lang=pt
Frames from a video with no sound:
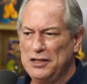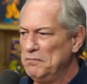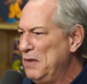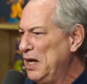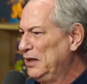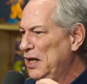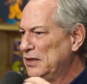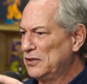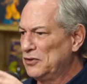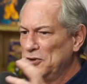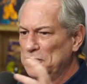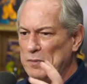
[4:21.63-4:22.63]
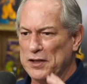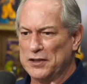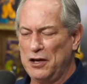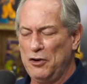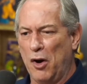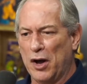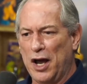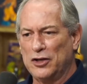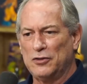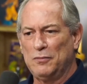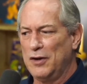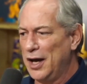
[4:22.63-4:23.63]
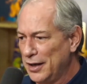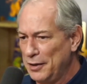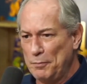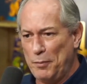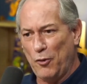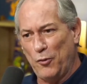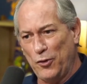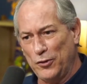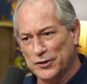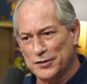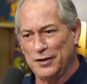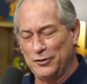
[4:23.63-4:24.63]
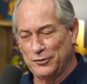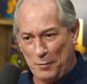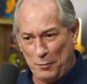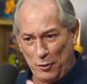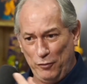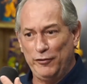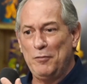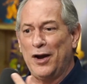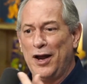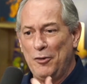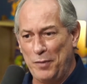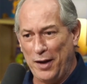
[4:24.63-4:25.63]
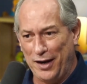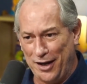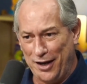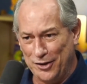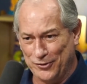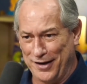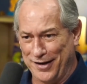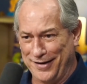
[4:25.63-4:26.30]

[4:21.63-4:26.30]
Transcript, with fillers: manda, lança suspeições morais sobre um cara que procurou, sabe, eu não fui morar no palácio, cara.